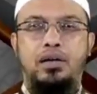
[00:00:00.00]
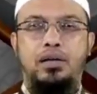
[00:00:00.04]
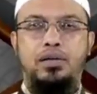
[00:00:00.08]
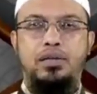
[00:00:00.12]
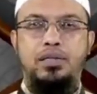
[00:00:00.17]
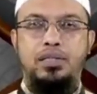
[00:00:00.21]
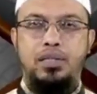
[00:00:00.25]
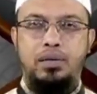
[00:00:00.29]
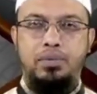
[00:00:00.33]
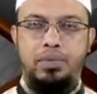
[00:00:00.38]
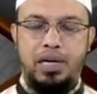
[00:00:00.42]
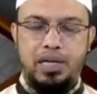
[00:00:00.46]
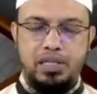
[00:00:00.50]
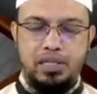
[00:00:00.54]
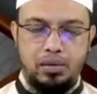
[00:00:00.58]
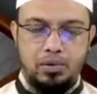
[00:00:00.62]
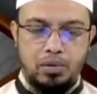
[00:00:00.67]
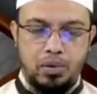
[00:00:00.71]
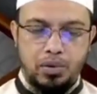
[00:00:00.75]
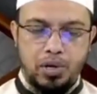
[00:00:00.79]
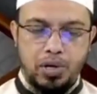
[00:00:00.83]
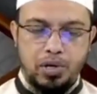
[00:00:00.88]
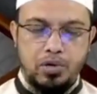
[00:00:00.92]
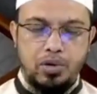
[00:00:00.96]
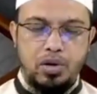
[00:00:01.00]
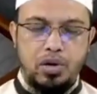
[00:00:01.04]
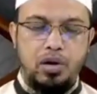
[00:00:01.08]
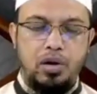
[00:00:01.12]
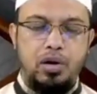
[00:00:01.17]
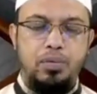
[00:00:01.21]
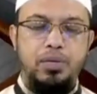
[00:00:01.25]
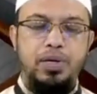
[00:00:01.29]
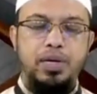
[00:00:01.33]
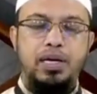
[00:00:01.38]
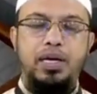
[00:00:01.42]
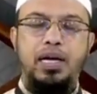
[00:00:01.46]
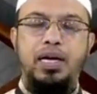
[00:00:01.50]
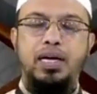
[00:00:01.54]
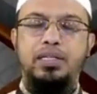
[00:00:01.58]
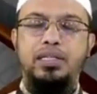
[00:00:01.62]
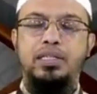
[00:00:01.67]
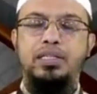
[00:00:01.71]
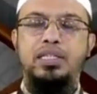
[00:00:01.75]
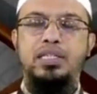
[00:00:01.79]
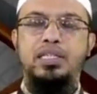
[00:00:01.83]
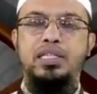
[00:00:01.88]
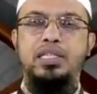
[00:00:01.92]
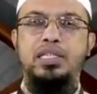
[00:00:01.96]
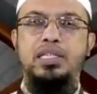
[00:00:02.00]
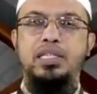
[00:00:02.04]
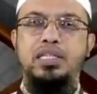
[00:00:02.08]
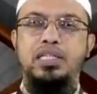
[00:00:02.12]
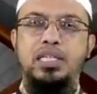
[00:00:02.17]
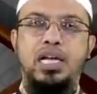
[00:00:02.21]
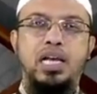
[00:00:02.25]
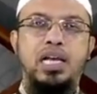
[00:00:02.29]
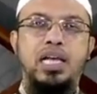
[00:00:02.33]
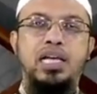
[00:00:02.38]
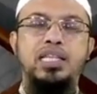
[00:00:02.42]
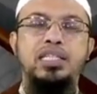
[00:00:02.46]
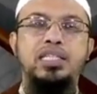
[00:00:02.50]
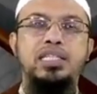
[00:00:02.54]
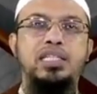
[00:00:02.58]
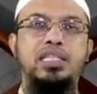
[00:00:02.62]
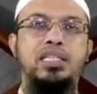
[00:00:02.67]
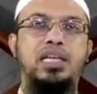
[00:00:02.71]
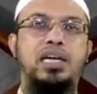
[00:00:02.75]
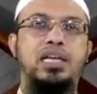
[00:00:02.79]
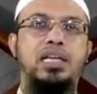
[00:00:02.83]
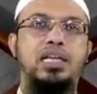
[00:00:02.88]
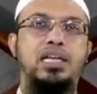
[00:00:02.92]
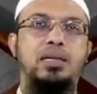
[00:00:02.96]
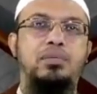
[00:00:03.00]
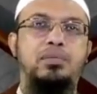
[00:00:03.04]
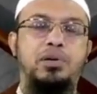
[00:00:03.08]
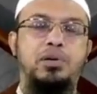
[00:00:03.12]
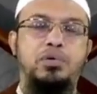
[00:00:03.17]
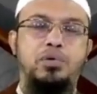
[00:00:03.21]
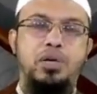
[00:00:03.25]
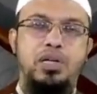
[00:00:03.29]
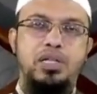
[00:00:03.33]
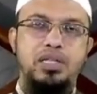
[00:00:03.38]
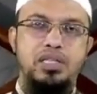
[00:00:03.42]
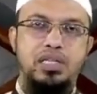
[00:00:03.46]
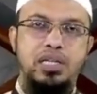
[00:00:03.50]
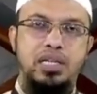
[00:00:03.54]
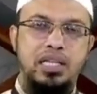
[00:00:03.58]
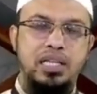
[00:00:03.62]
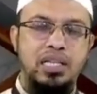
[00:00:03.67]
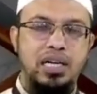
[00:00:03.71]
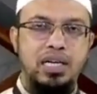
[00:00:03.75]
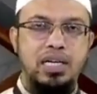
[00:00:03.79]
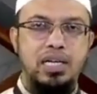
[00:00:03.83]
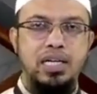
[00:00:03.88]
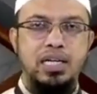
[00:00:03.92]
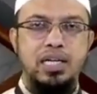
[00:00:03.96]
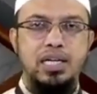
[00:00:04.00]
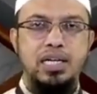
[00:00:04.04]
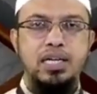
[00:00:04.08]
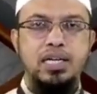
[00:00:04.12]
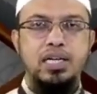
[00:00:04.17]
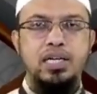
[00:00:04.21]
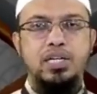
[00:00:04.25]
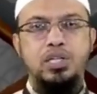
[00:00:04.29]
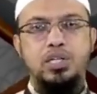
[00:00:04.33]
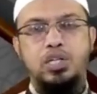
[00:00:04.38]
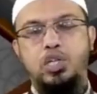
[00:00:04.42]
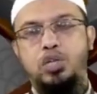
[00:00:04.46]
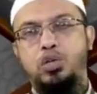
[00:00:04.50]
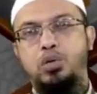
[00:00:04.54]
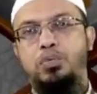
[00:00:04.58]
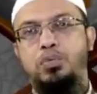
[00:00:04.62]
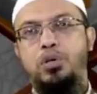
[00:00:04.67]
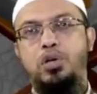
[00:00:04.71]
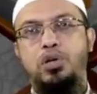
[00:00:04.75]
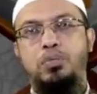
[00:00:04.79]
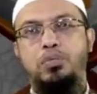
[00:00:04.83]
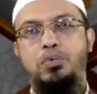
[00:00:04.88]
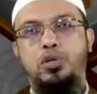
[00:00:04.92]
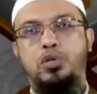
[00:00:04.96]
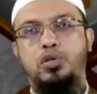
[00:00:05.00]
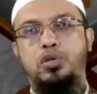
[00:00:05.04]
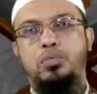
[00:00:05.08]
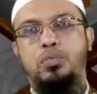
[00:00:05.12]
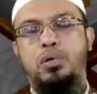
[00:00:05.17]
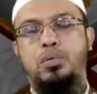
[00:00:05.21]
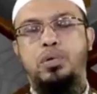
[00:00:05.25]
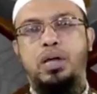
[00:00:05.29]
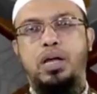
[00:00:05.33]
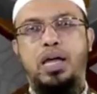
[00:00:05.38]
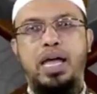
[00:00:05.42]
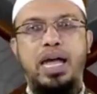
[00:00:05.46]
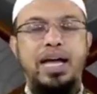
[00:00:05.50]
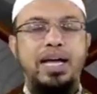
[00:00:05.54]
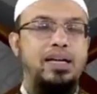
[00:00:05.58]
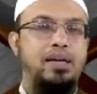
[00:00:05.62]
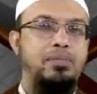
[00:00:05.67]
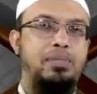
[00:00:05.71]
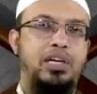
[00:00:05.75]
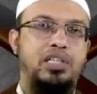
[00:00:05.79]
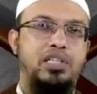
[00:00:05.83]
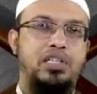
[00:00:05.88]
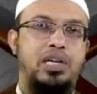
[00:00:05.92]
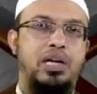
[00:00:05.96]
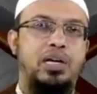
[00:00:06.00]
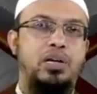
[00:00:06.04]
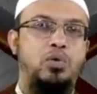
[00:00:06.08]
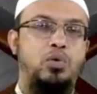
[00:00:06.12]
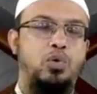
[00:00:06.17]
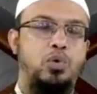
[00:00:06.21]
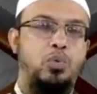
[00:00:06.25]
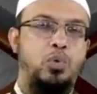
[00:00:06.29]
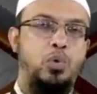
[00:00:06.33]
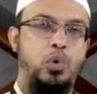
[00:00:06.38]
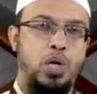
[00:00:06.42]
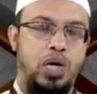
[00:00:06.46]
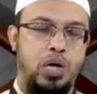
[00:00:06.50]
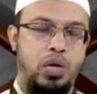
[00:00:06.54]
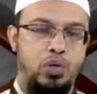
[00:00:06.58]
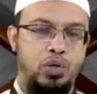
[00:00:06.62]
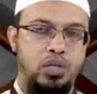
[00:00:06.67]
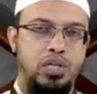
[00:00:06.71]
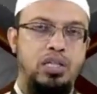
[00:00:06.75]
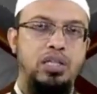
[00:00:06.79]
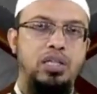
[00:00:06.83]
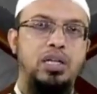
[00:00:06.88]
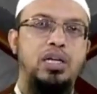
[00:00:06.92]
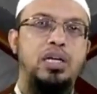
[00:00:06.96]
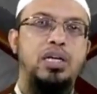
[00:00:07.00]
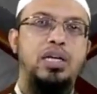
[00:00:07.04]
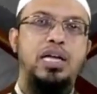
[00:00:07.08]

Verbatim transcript: যে ভাষা ব্যবহার করা হবে একটা জিনিস জাল হাদিসে থাকলে বা কোনো হাদিসে না থাকলে সে সম্পর্কে মন্তব্য আমরা একই ভাষায় করব না অর্থাৎ